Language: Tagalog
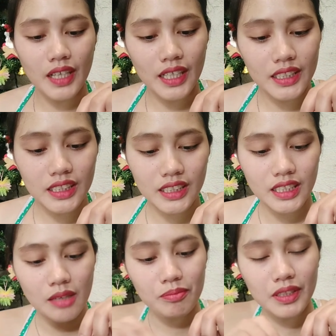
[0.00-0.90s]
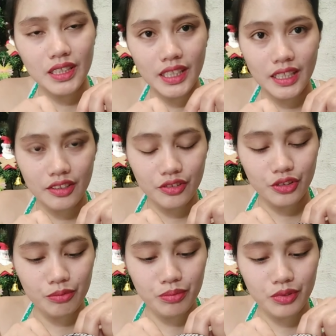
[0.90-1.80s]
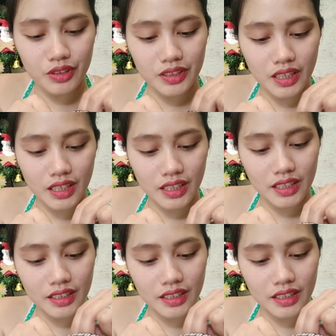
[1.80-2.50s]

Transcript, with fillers: Mga sis, dapat i-ano nyo po siya.